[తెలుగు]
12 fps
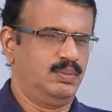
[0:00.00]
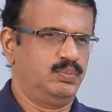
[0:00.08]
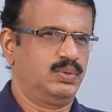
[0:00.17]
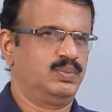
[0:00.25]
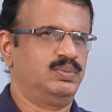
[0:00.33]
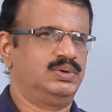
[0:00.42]

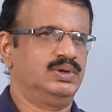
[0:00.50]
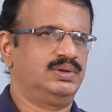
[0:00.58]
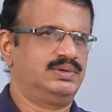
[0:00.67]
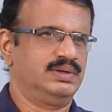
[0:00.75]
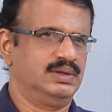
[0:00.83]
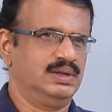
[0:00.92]
ఇప్పుడు బుద్ధి
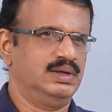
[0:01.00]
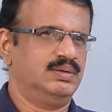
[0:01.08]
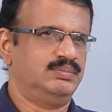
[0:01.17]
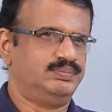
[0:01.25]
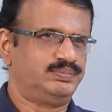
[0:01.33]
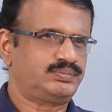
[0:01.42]
వచ్చింది
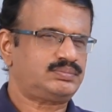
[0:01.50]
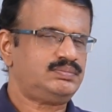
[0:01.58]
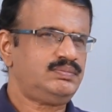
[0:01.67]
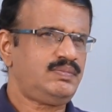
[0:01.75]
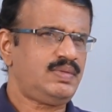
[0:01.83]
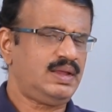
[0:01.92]

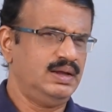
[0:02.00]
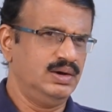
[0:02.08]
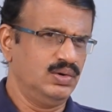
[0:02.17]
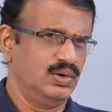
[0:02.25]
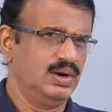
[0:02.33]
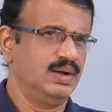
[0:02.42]
ఇన్ని
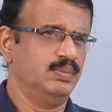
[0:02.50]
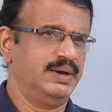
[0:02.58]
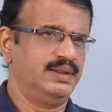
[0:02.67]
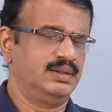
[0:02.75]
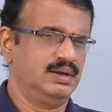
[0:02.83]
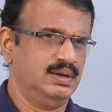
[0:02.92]
రోజులు
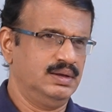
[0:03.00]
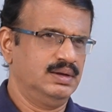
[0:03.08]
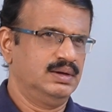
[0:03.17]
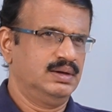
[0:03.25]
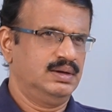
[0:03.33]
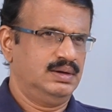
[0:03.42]
ఏమైంది
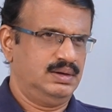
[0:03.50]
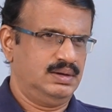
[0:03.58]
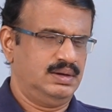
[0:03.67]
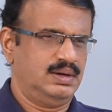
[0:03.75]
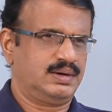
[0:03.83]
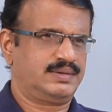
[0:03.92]

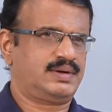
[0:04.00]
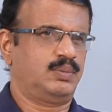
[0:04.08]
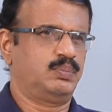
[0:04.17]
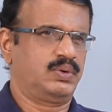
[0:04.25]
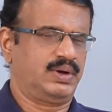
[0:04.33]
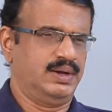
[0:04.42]
అరెస్ట్
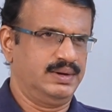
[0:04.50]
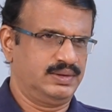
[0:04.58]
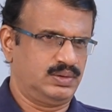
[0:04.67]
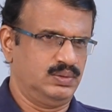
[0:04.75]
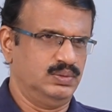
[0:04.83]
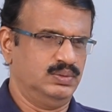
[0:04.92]
అప్పుడు
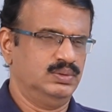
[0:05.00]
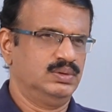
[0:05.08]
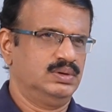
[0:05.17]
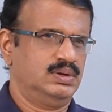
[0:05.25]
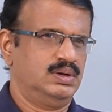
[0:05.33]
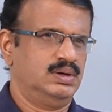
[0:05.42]
కనీసం
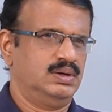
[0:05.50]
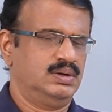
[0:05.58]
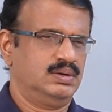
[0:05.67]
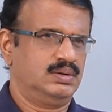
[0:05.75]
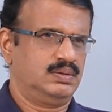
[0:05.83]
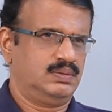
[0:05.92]

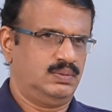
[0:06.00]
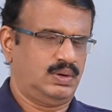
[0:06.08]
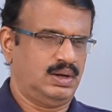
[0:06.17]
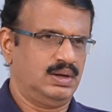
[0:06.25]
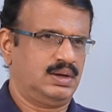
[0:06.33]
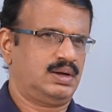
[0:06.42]
ఒక
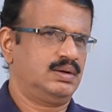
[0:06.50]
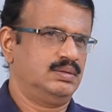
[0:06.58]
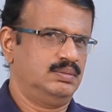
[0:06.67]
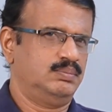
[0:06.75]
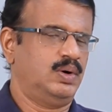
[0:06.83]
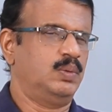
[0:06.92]

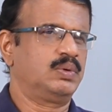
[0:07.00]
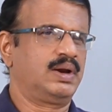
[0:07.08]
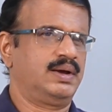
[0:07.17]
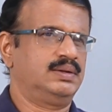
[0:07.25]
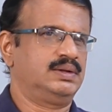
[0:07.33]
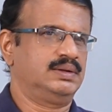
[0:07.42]

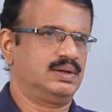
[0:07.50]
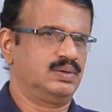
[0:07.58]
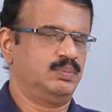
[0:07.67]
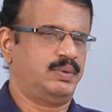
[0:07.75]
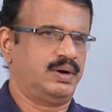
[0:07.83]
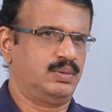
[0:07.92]
మామూలుగా అయితే తను
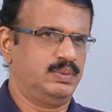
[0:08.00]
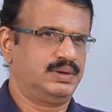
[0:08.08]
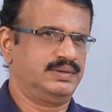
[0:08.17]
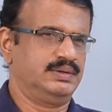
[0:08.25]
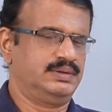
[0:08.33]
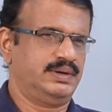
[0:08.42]

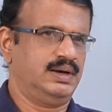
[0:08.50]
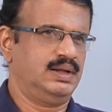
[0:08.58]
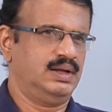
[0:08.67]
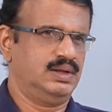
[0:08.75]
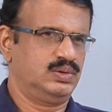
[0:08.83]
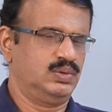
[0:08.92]
పరామర్శించాలి
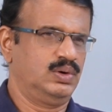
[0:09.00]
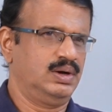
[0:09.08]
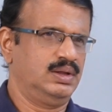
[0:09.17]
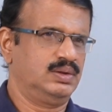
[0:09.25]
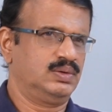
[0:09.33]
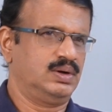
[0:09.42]
అది కూడా
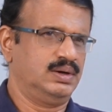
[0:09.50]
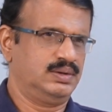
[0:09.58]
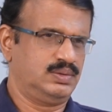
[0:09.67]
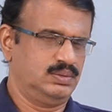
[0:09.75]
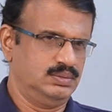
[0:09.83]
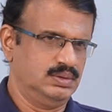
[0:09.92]
లేదు
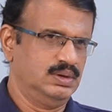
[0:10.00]
కనీసం